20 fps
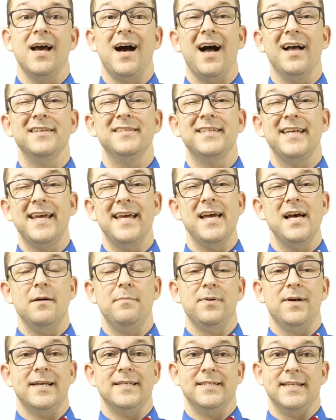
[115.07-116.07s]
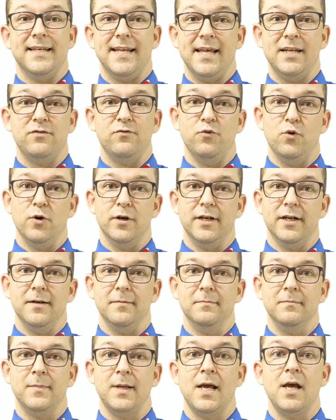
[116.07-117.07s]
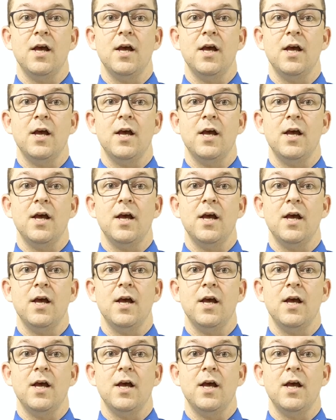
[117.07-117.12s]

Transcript: als er Präsident wurde.